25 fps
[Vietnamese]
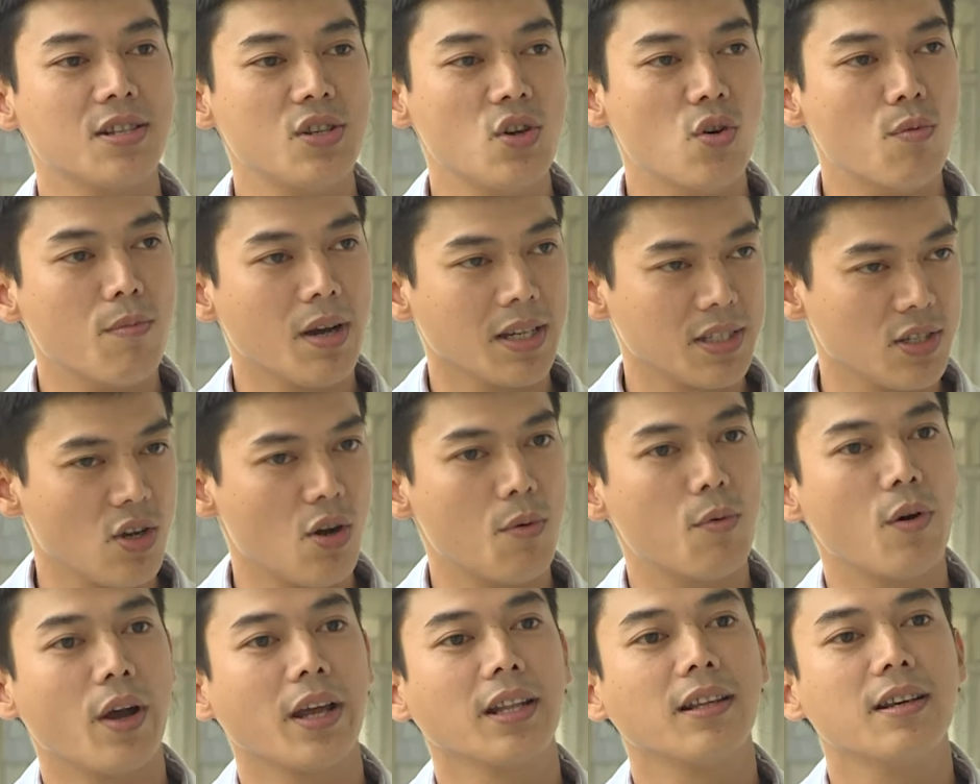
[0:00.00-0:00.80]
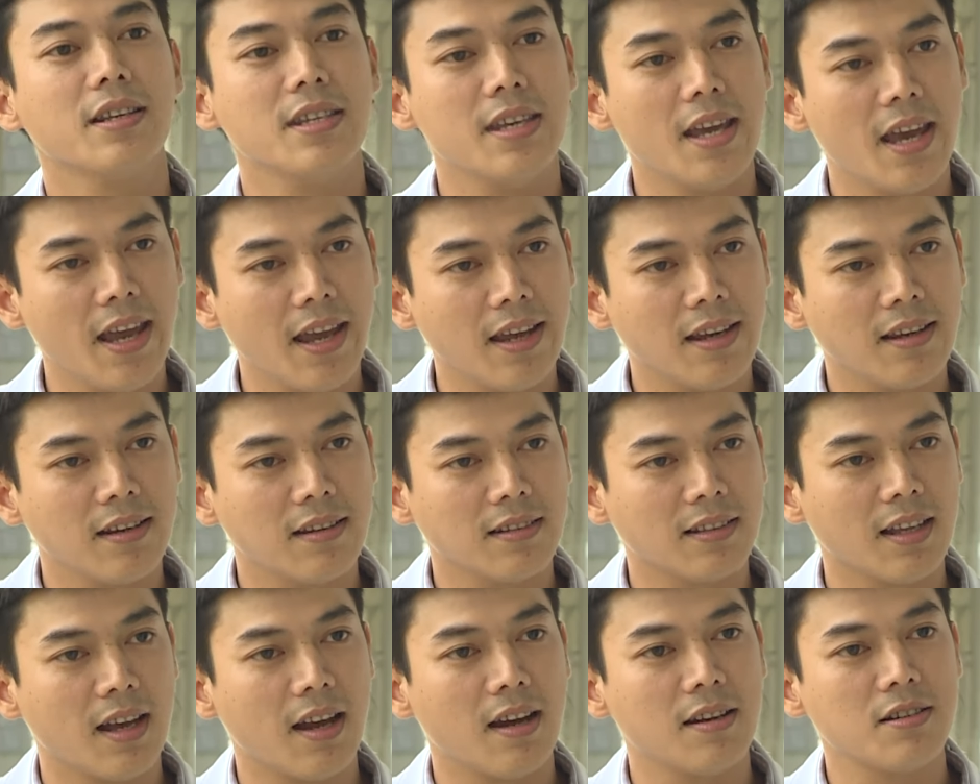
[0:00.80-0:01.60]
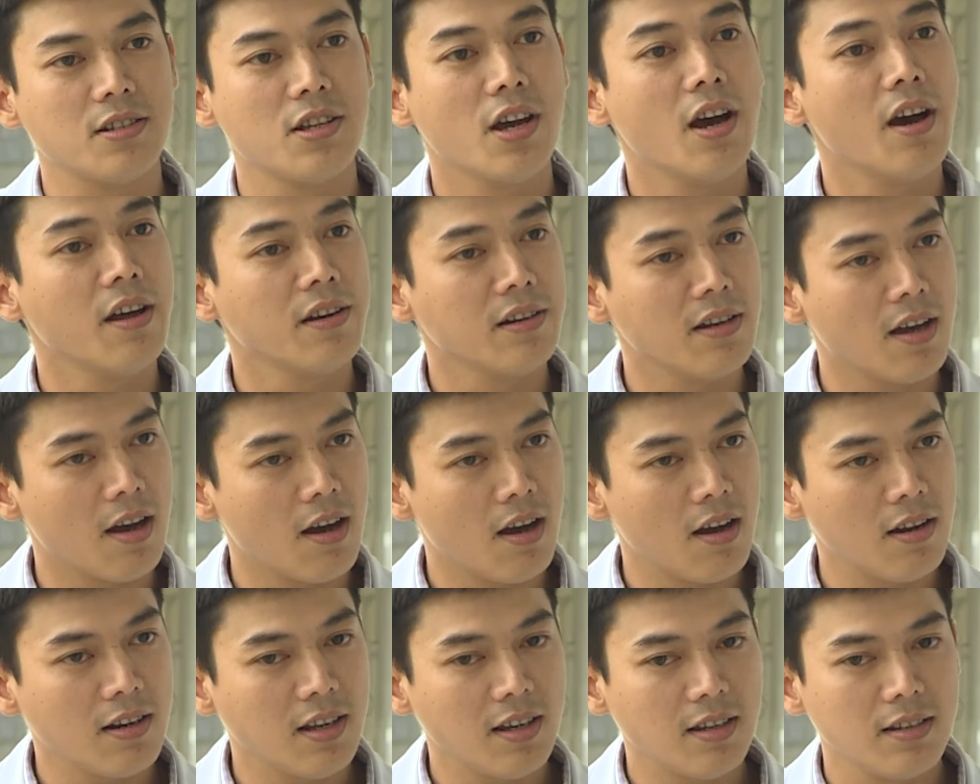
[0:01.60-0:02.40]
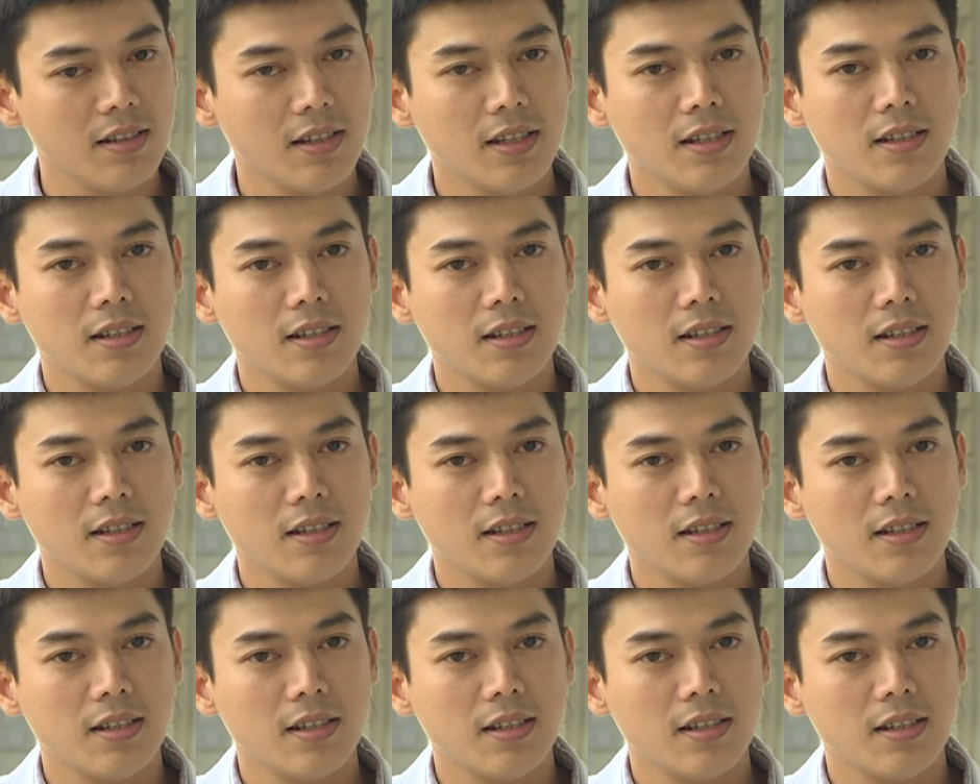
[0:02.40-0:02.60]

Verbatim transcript: sử dụng mạng xã hội một khoảng thời gian, người ta ở trên đó đó,